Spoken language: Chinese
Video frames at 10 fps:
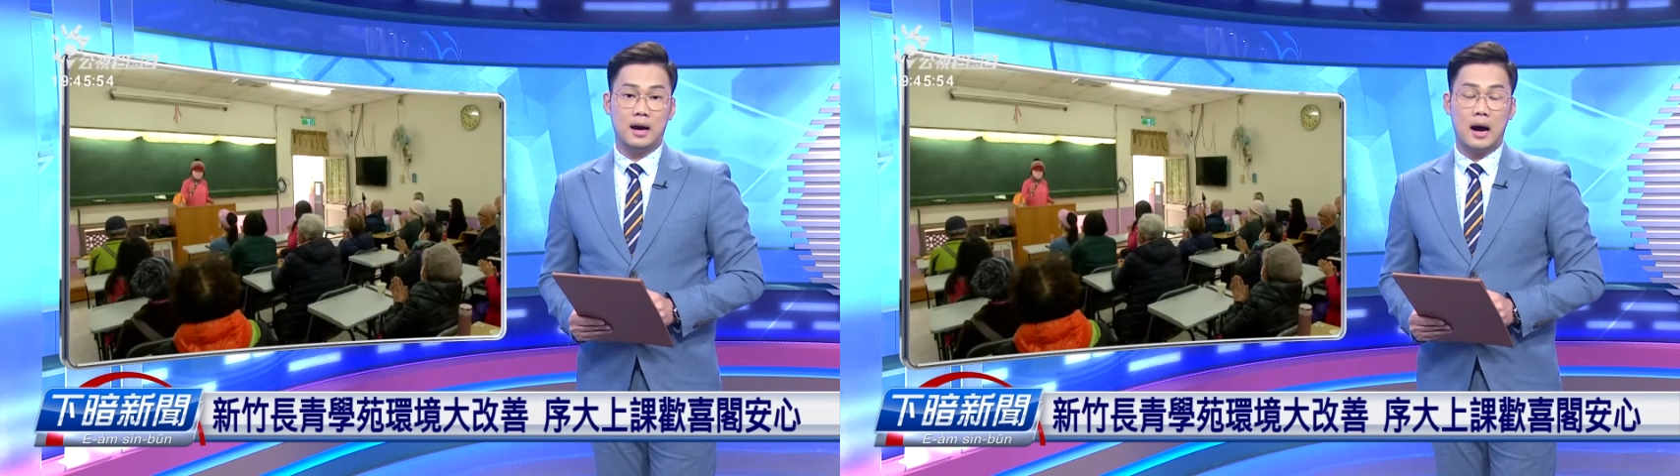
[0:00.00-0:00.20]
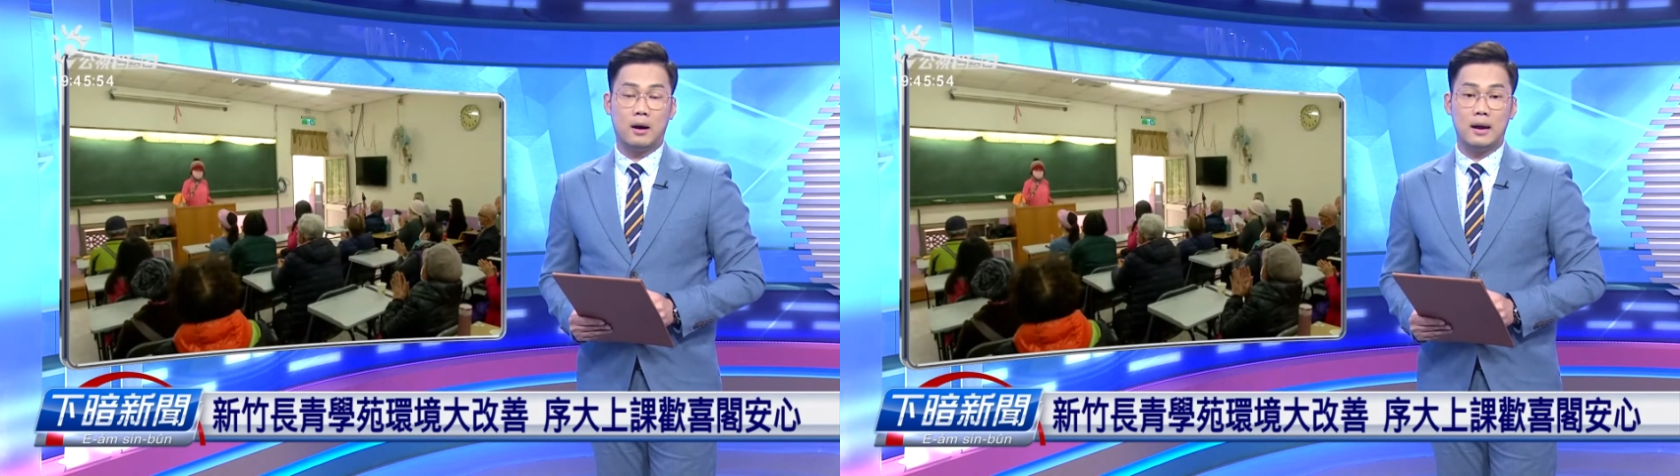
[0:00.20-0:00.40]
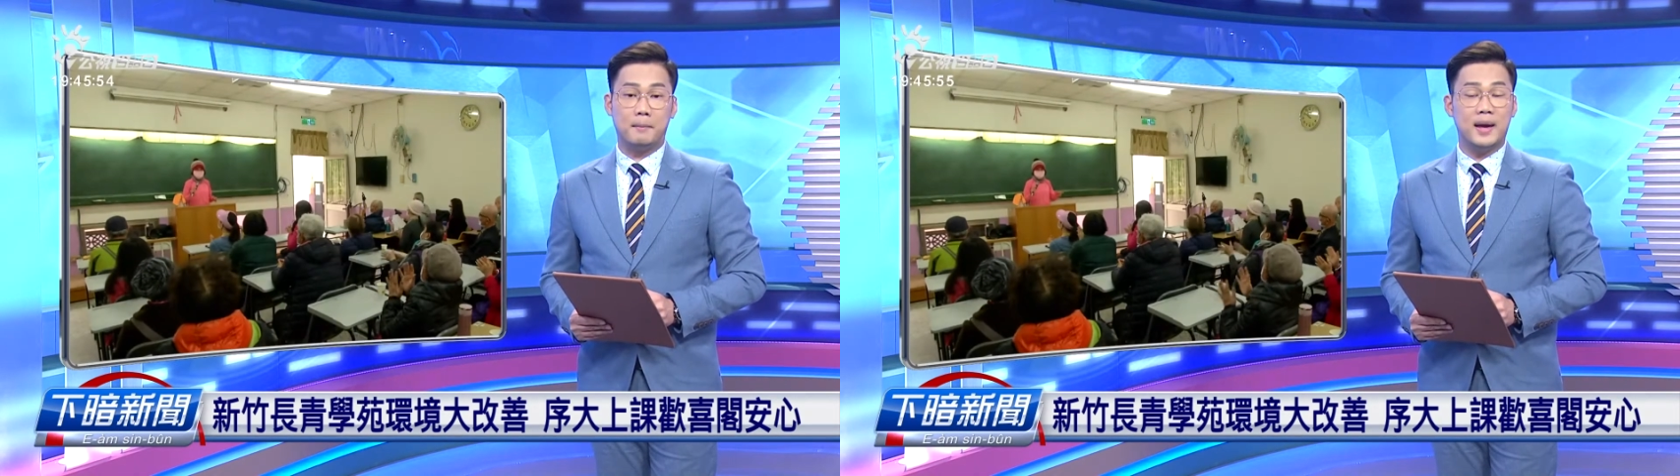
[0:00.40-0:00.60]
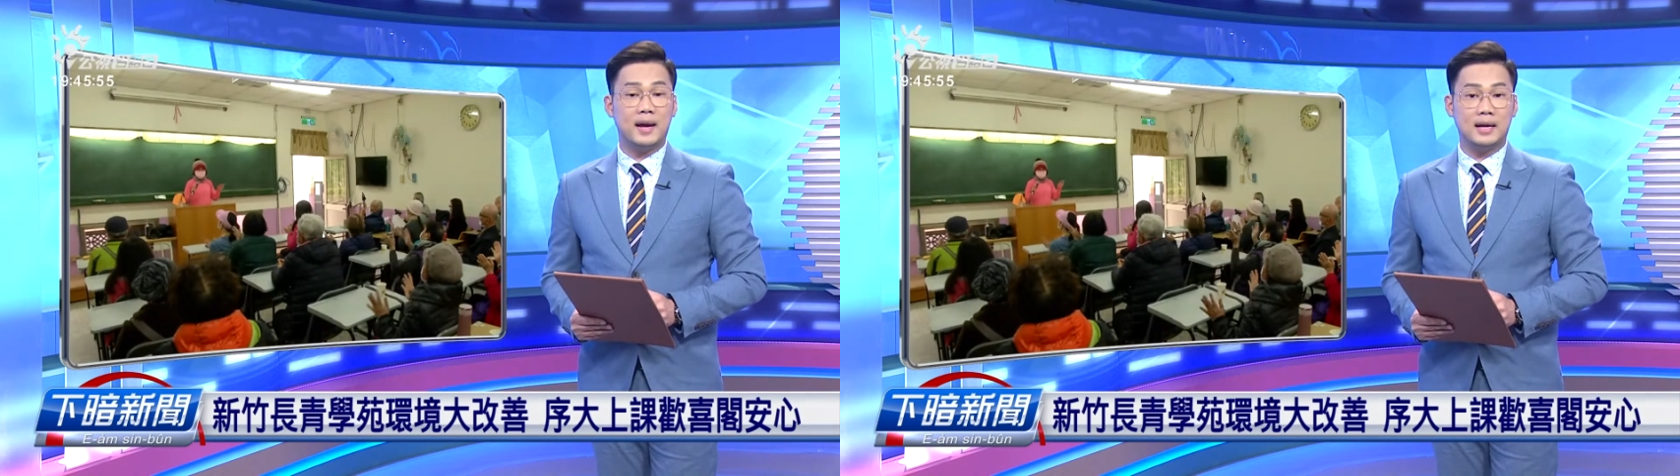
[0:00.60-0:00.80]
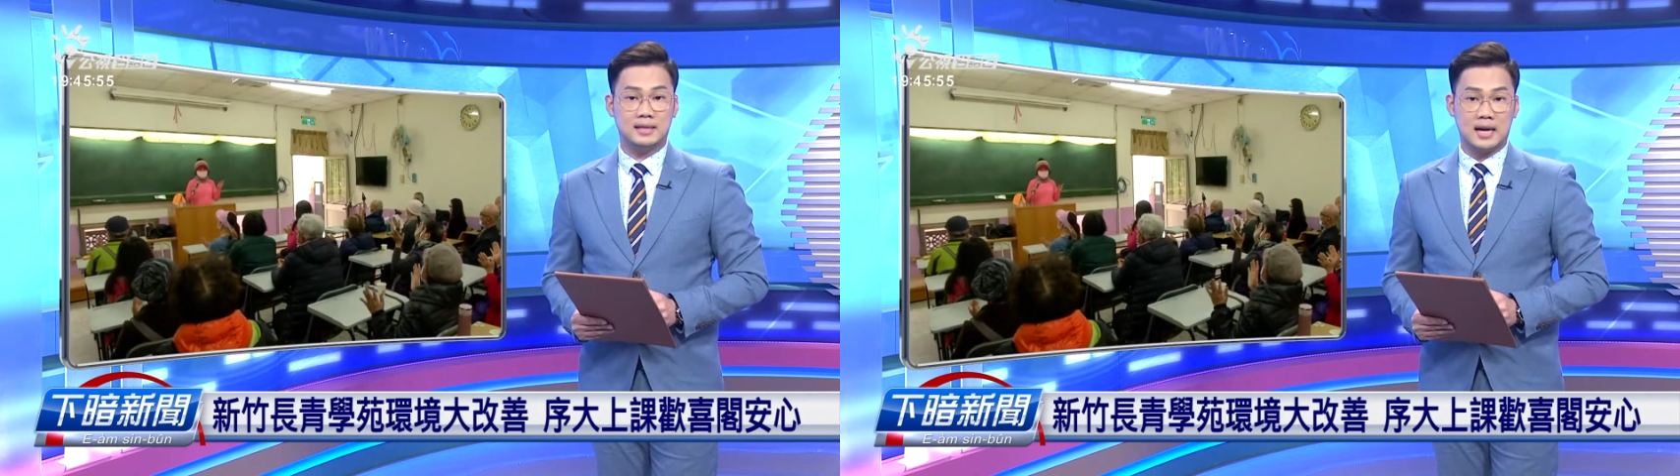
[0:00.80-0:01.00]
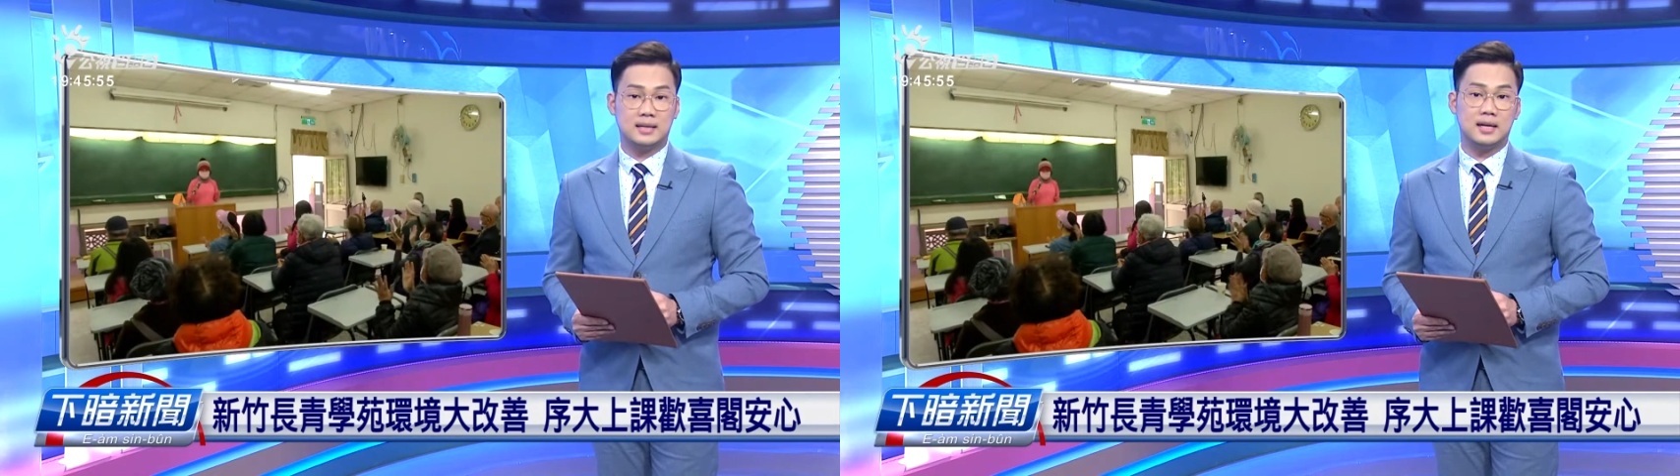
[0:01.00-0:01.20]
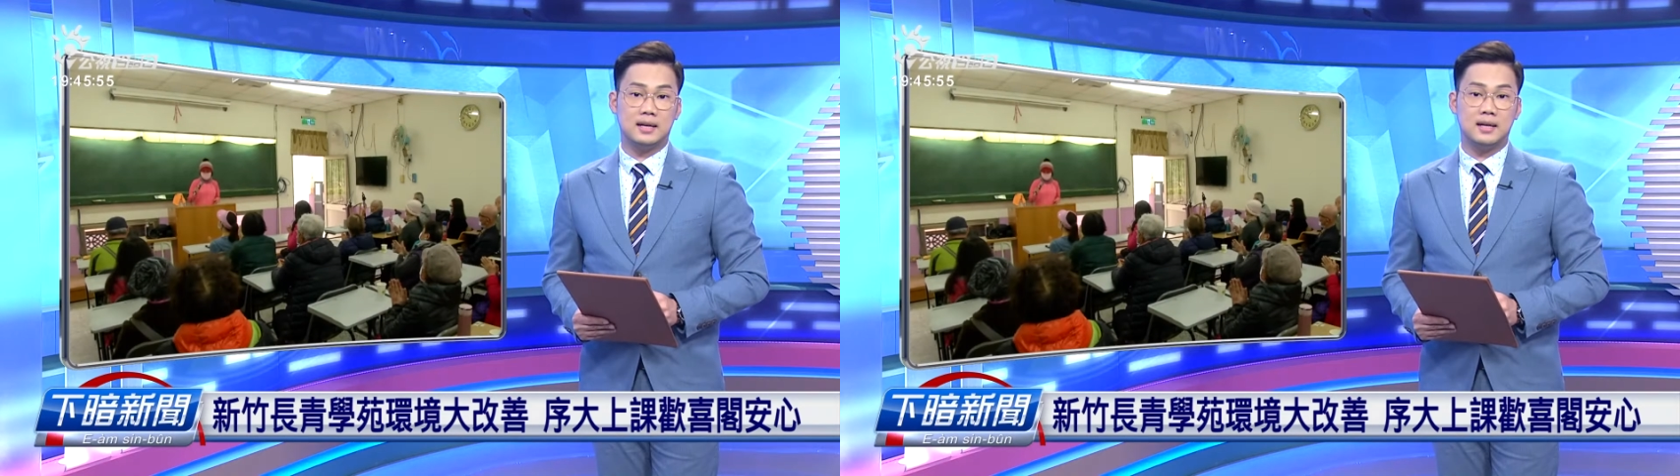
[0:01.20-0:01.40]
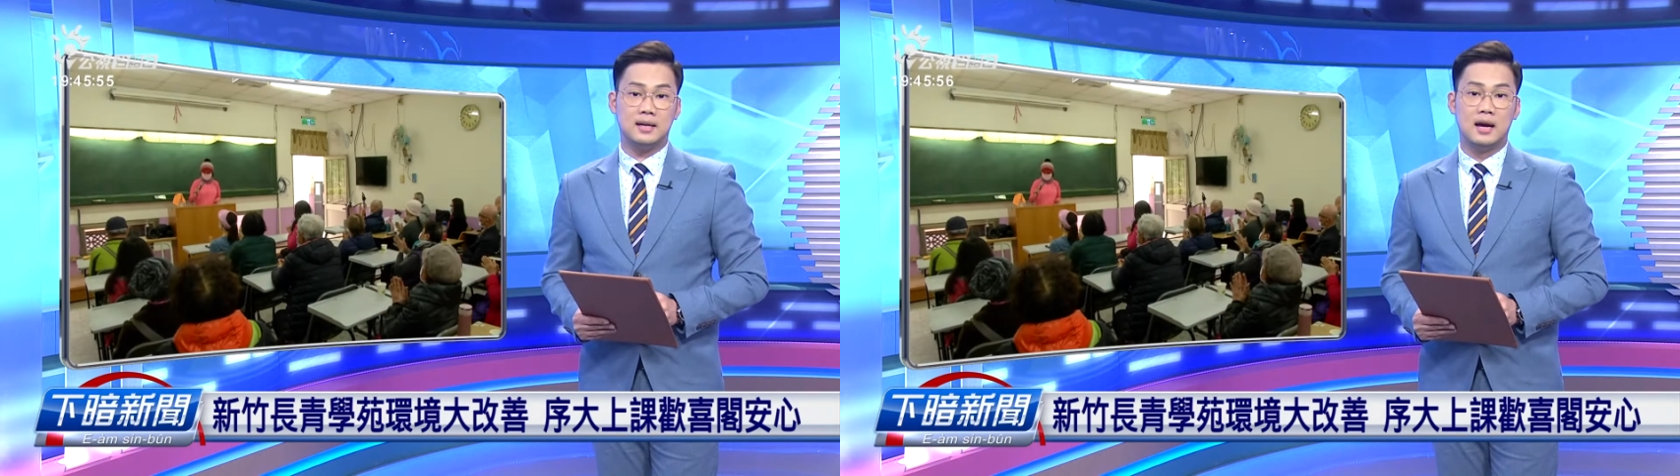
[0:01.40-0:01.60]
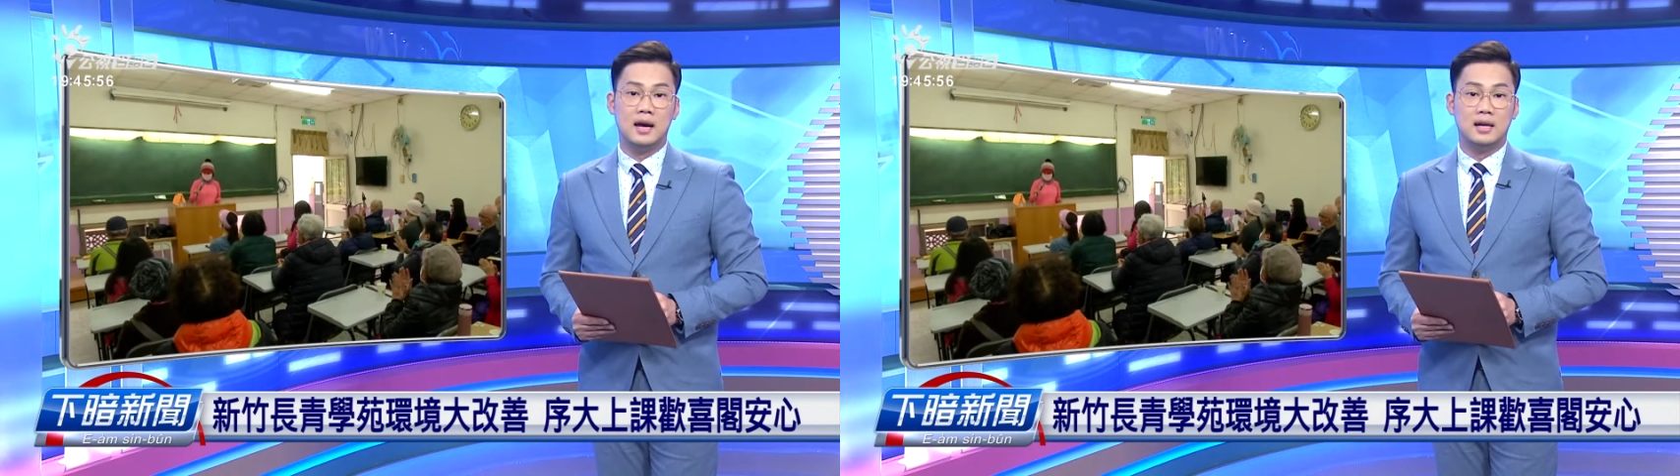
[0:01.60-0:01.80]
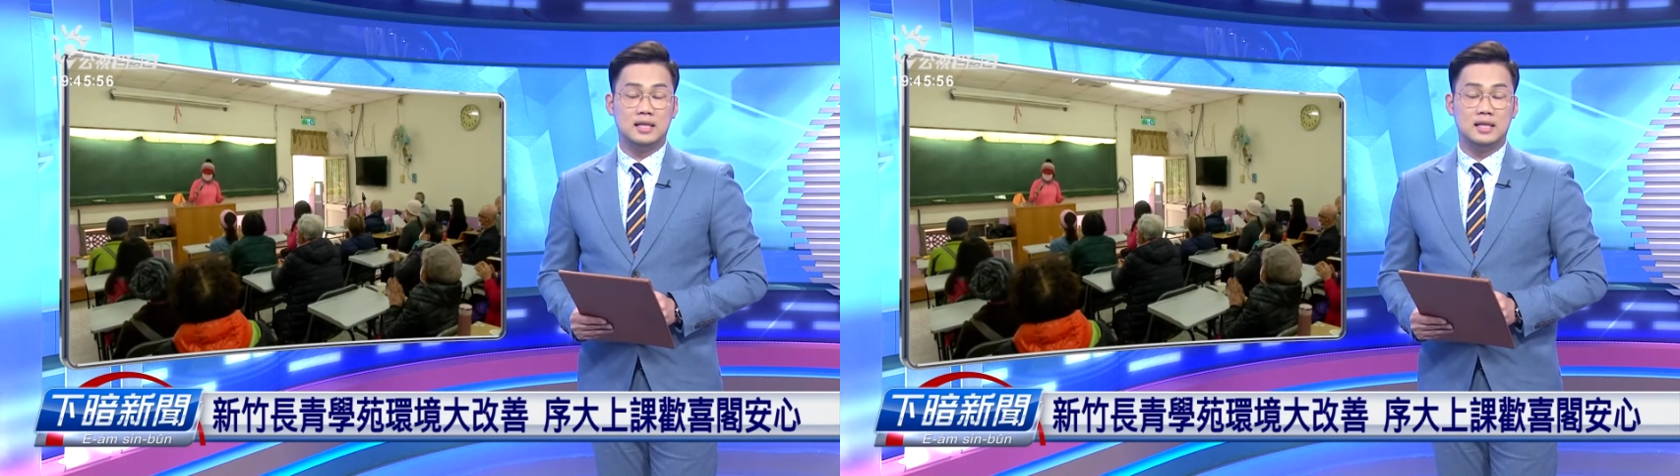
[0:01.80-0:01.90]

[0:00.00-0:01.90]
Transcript: 了后，也变较正清气。